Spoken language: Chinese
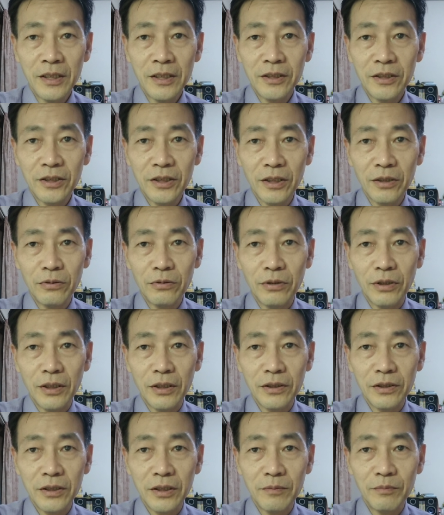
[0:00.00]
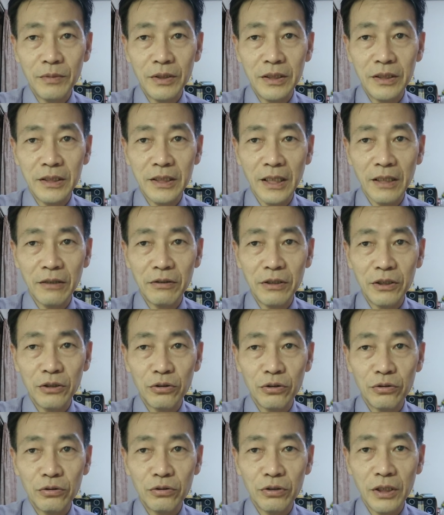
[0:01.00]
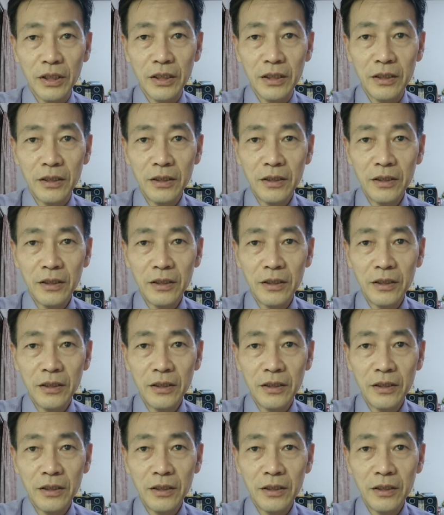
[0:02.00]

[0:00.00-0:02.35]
生活、生命才会顺遂。